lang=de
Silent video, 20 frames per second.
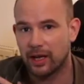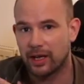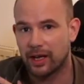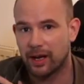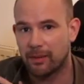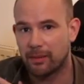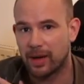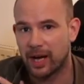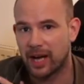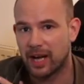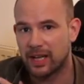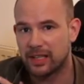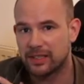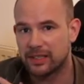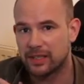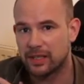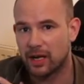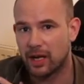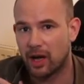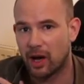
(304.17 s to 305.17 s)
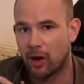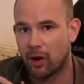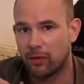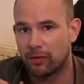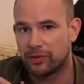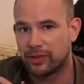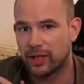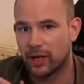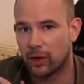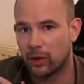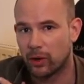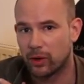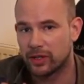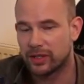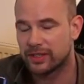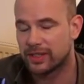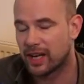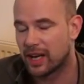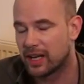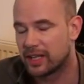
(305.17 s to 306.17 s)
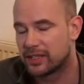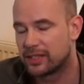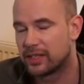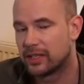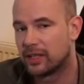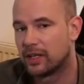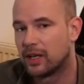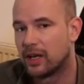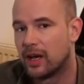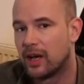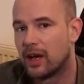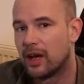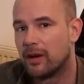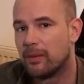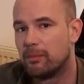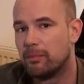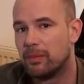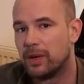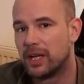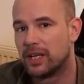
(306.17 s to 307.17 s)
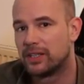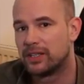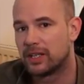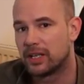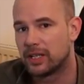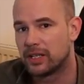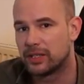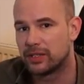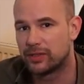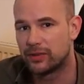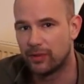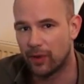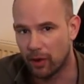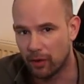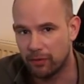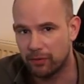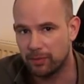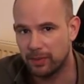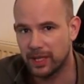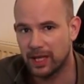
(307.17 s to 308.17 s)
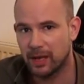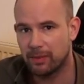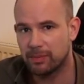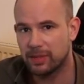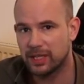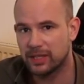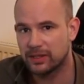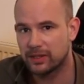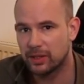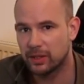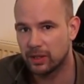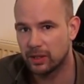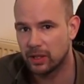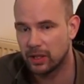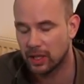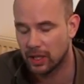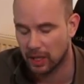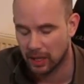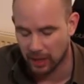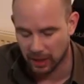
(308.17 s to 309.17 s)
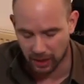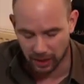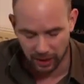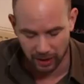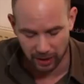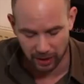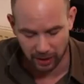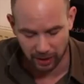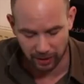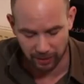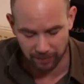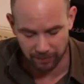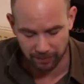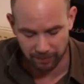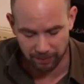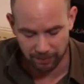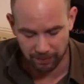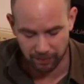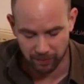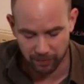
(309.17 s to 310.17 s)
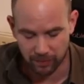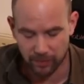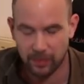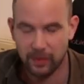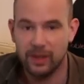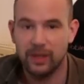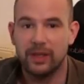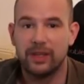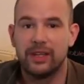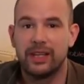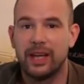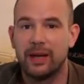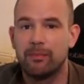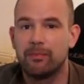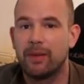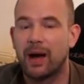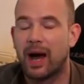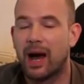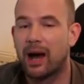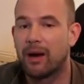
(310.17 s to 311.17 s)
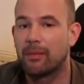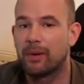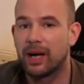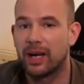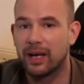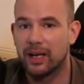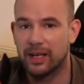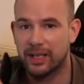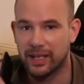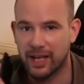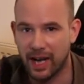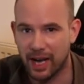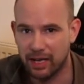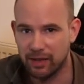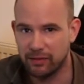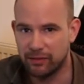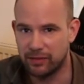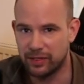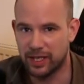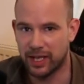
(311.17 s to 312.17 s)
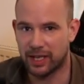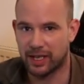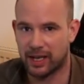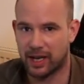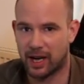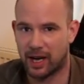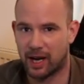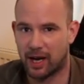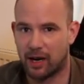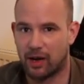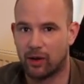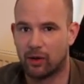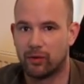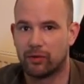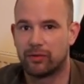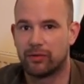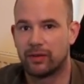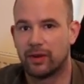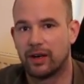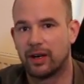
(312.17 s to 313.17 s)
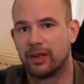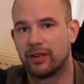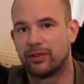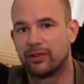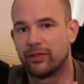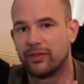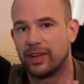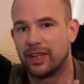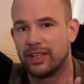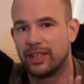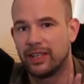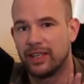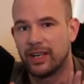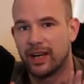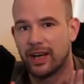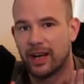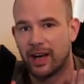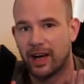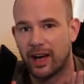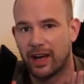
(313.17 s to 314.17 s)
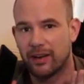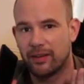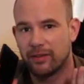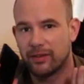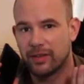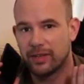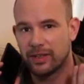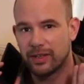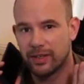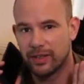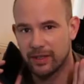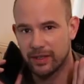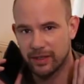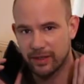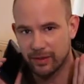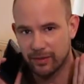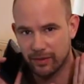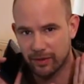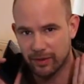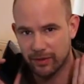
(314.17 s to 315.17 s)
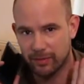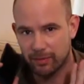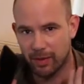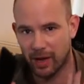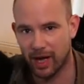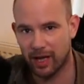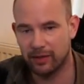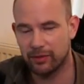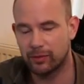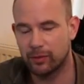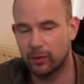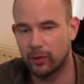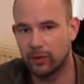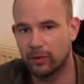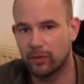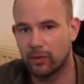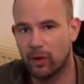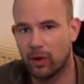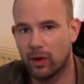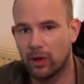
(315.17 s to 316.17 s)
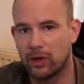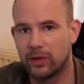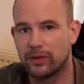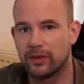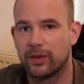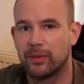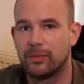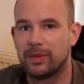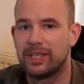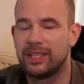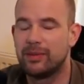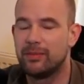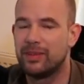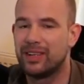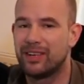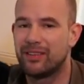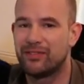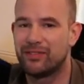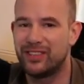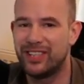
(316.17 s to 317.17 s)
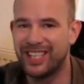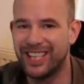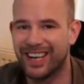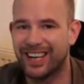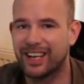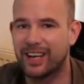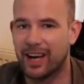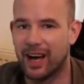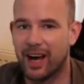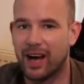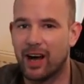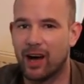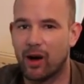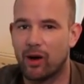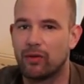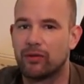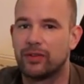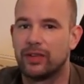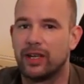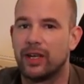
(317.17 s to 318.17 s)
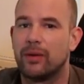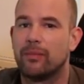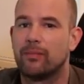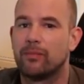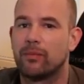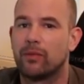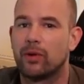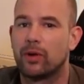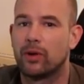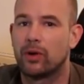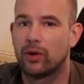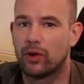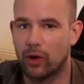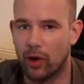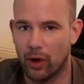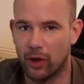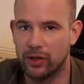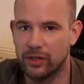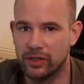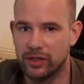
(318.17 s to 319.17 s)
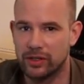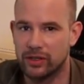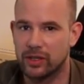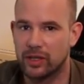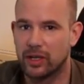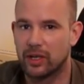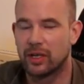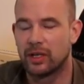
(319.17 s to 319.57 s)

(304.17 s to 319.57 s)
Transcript: Kameras auf der Rückseite mit 12 Megapixel, ähm, nehmen aber kein 4K auf. Also wenn ihr ein Smartphone wollt, mit dem ihr 4K aufnehmen könnt,